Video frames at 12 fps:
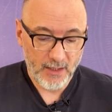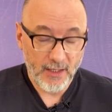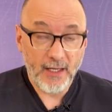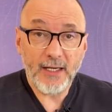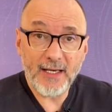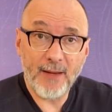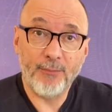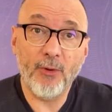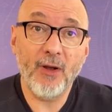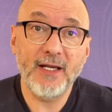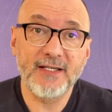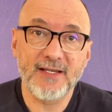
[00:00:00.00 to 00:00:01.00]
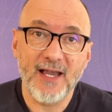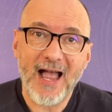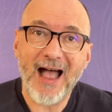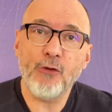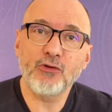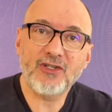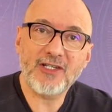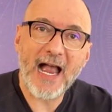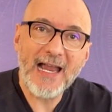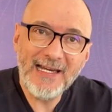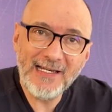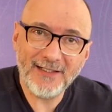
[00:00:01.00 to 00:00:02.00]
e depois, ao
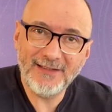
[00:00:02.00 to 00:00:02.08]
sair